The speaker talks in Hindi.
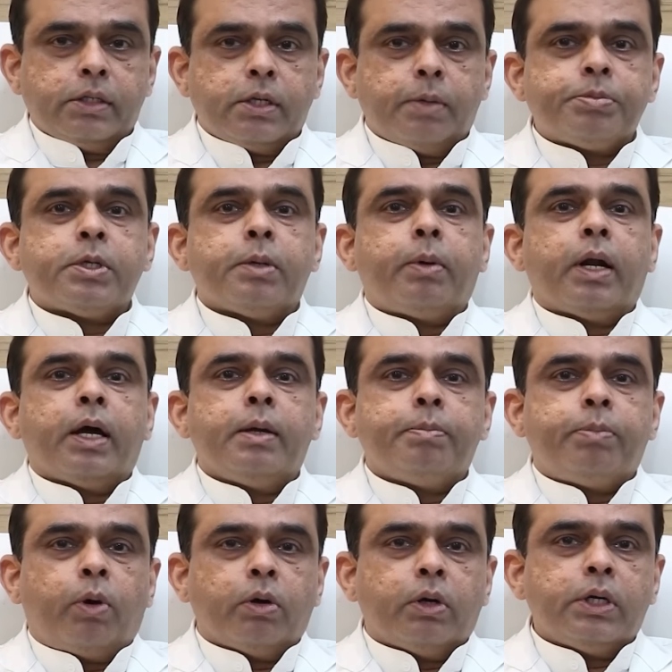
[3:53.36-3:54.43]
सबसे बड़ा
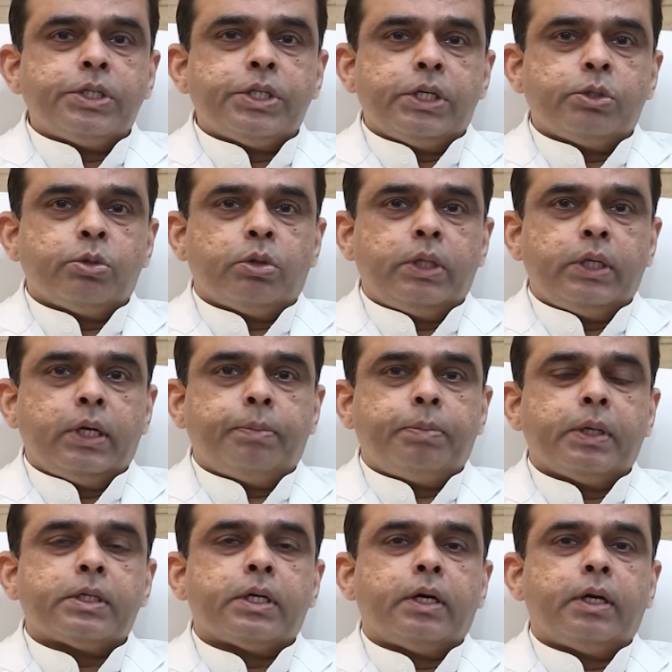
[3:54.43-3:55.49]
इम्पॉर्टेंट चीज़ होती है
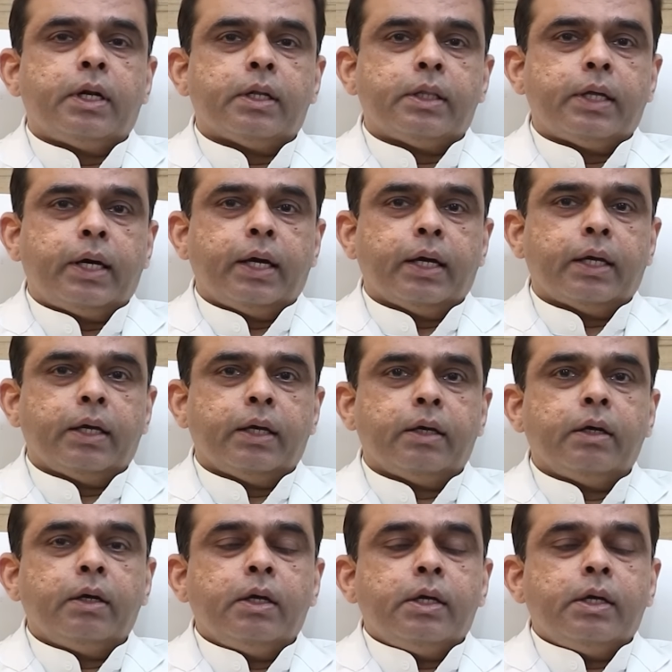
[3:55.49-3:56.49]
पेशेंट डरता है कि